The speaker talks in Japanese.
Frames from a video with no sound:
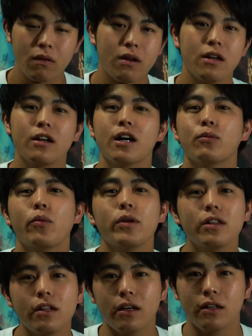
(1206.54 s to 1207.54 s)
映画も
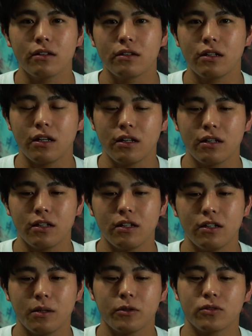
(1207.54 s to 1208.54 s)
見てで
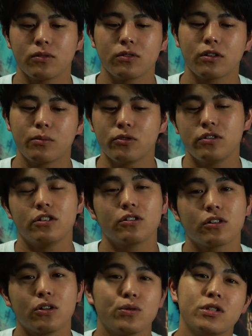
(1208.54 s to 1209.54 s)
ヤバトンとか
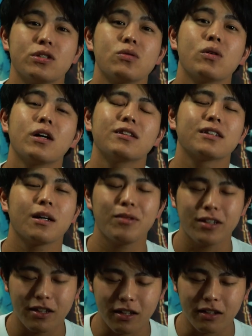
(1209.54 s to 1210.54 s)
モーニングとか美味しいご飯食
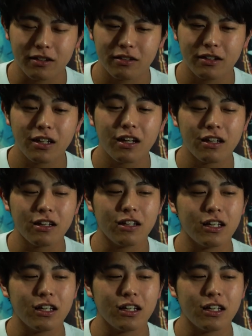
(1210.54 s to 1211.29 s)
べてで